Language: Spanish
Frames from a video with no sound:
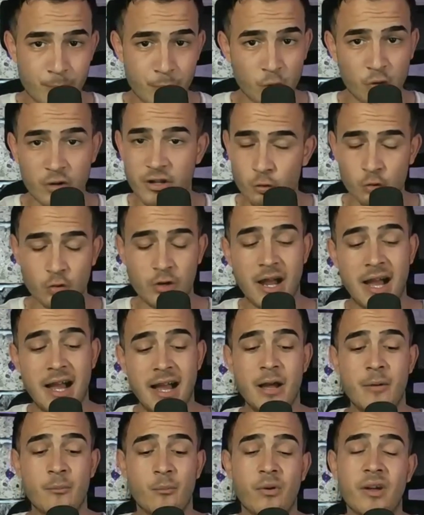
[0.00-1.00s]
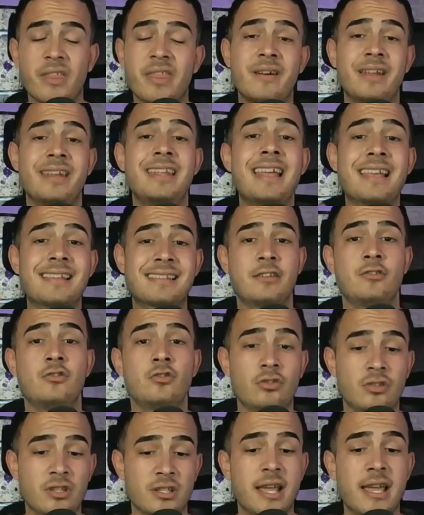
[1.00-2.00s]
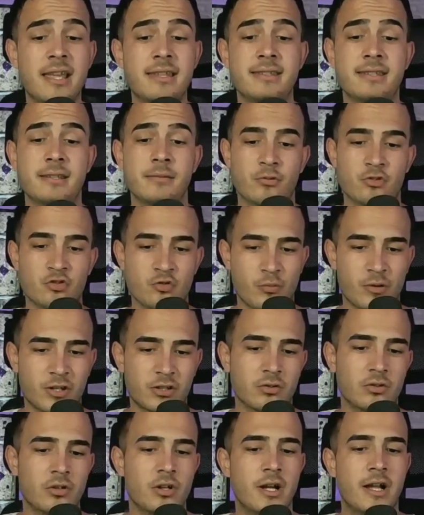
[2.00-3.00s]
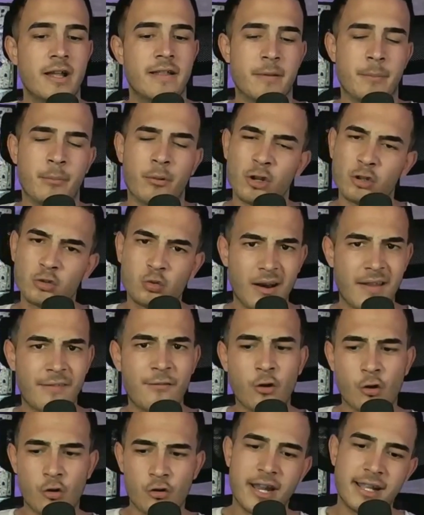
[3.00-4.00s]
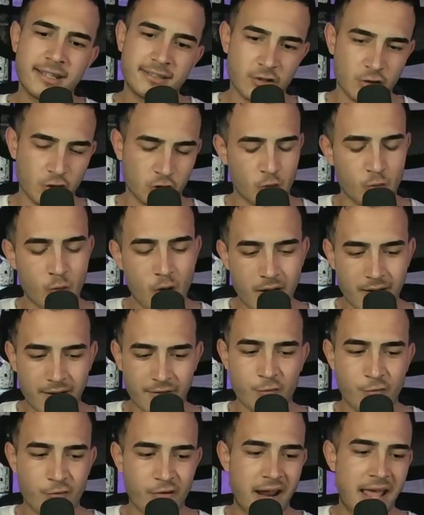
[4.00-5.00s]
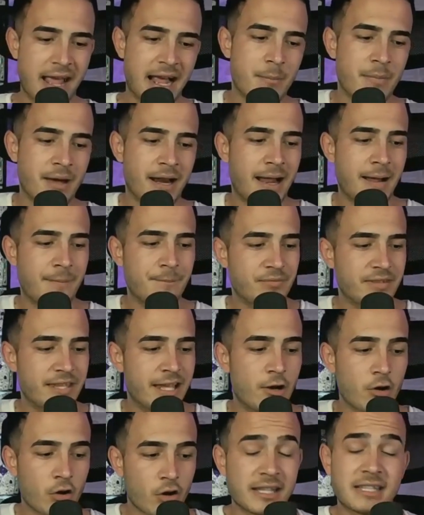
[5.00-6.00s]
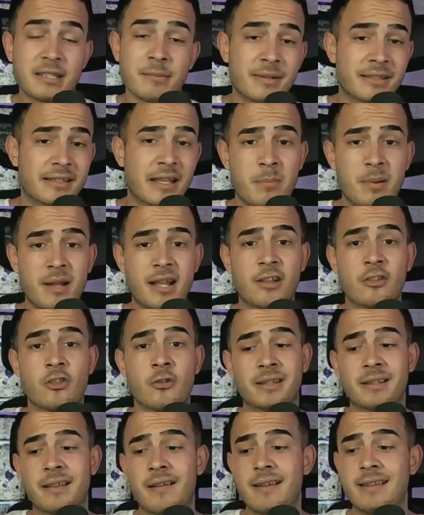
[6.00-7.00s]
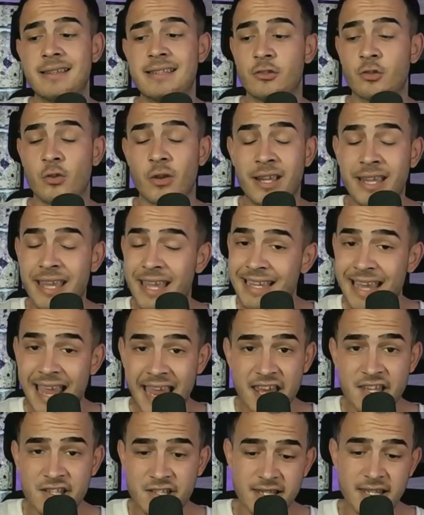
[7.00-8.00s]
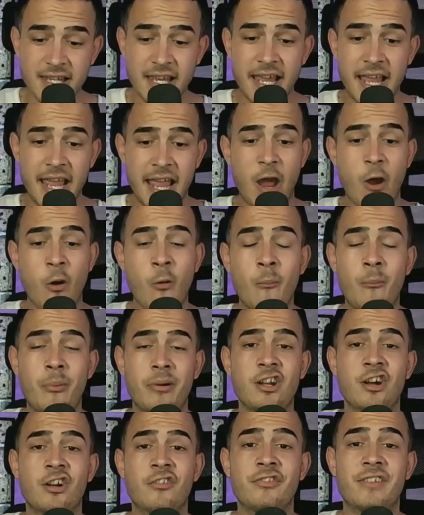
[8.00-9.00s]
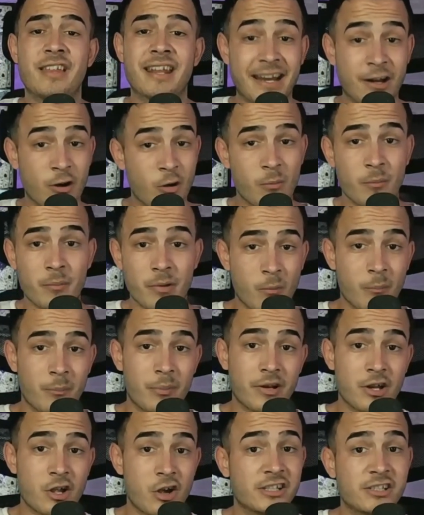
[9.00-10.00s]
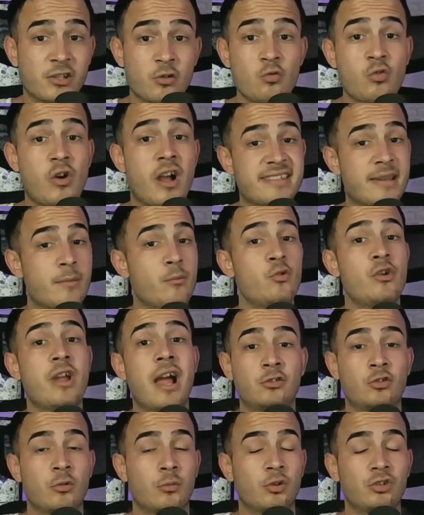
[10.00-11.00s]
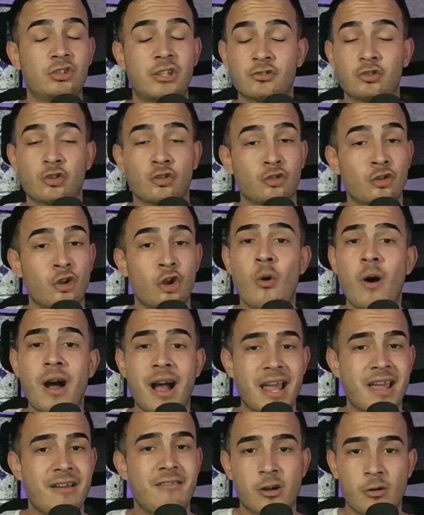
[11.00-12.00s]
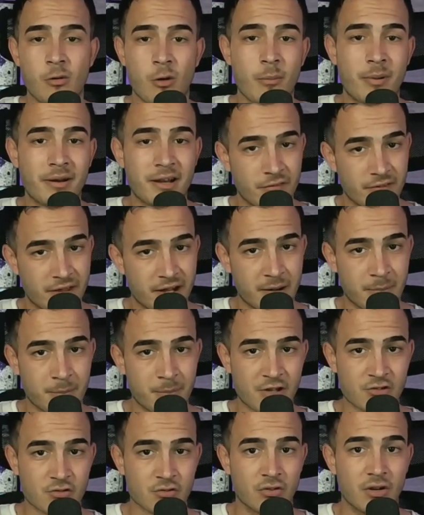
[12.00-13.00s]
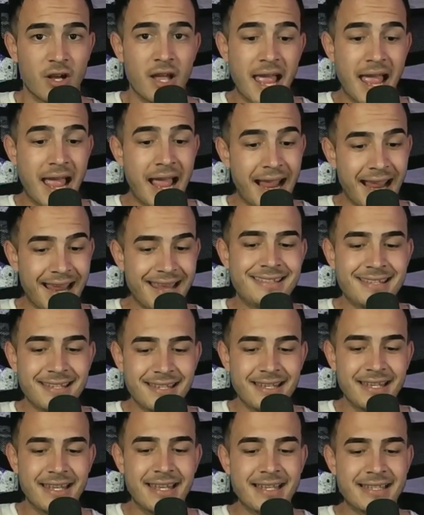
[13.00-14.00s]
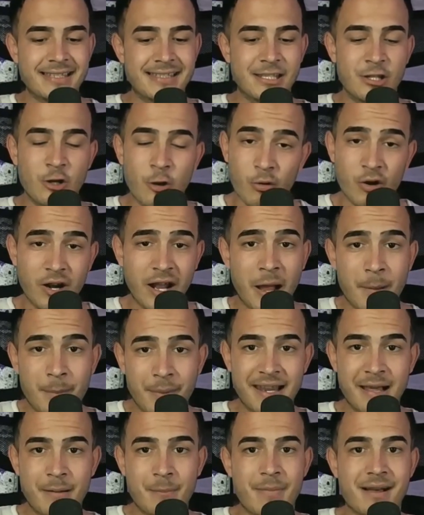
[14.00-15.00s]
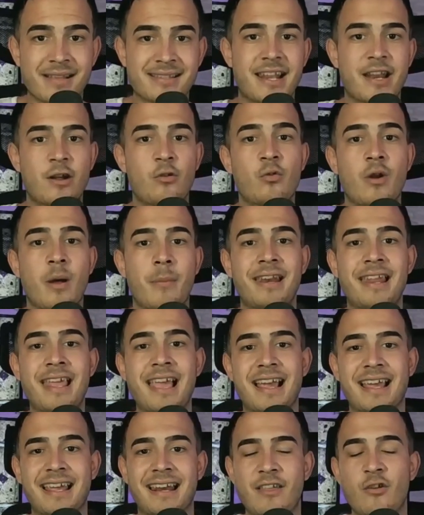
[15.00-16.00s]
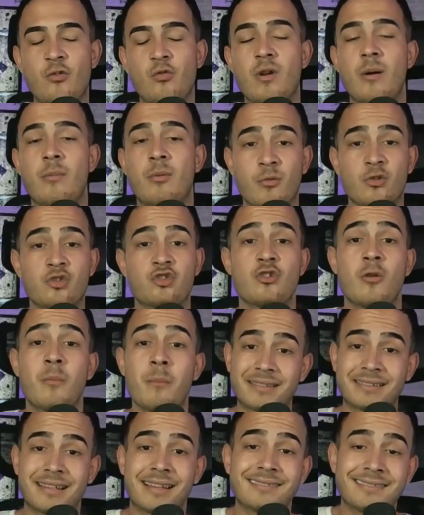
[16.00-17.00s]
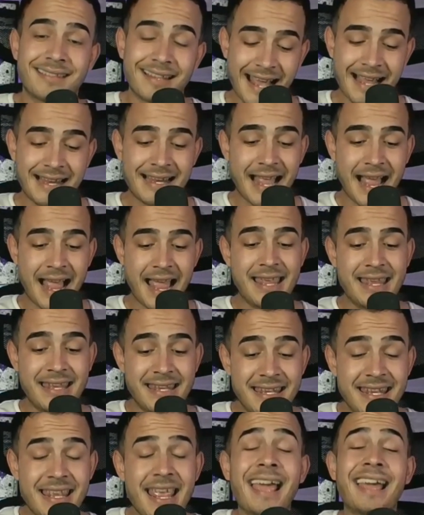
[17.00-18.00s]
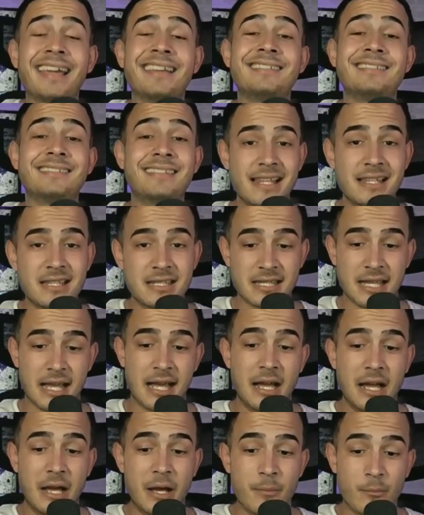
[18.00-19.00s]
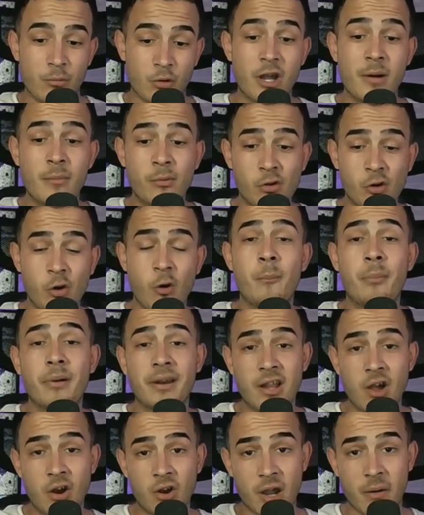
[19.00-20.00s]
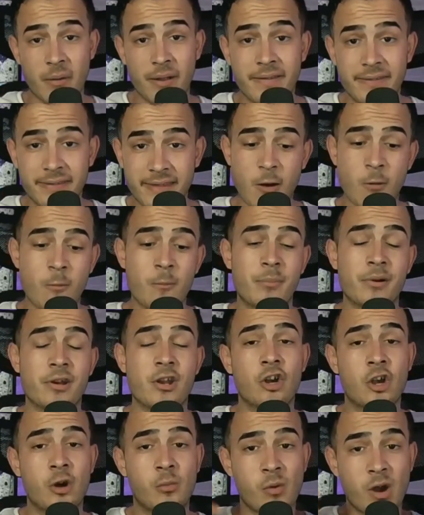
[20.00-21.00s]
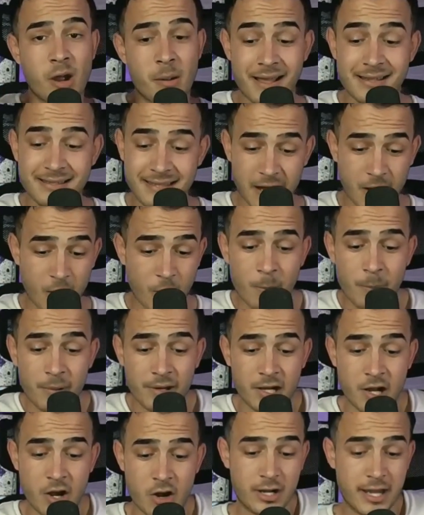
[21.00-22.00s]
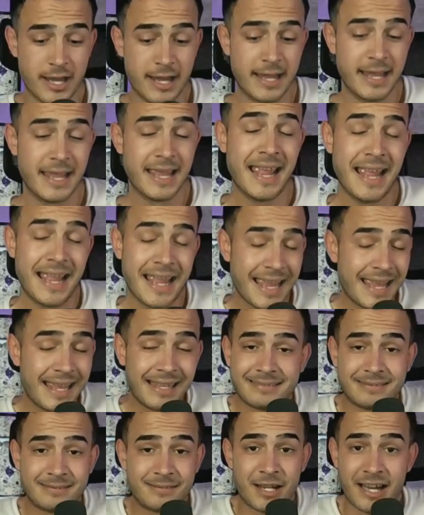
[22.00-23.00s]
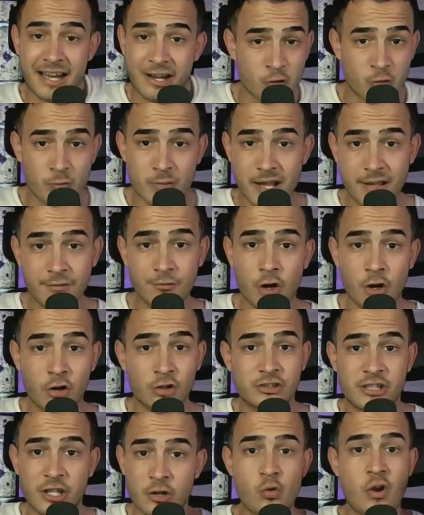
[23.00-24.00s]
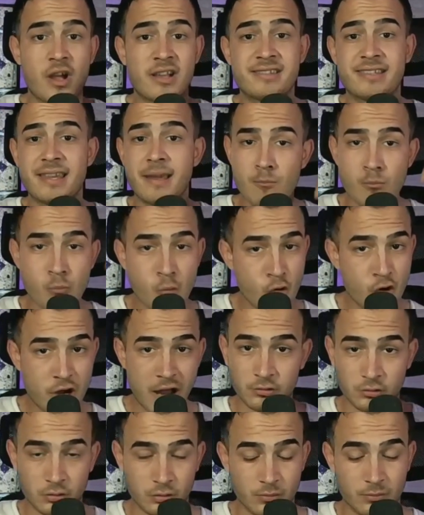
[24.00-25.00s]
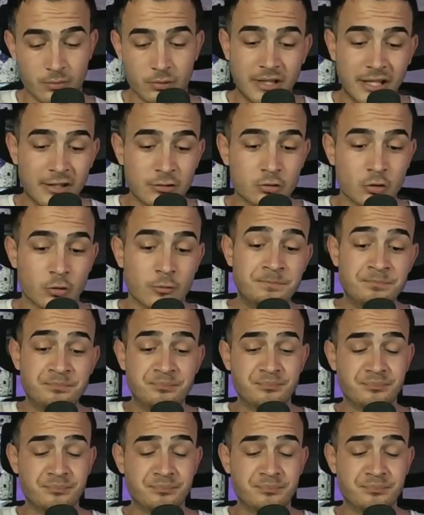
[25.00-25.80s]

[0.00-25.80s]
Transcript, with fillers: pura y dura, pues debería ser Justin Gaethje, por supuesto. Después lo estuve hablando con Nesty, lo estuvimos hablando fuera de cámara, y es lo que Nesty me estaba explicando, me estaba diciendo, es que Gaethje es un peleador de renombre, es un peleador que tiene un caché muy alto, por tanto no lo van a llevar como peleador de reemplazo. A Gaethje, si lo ponen a pelear, va a ser en una pelea que le den una promoción bastante larga y extensa. ¿Por qué? Porque es un peleador que vende, es un peleador que mueve masa, es un peleador que, eh, resumiéndolo, tiene un caché muy alto. Por tanto,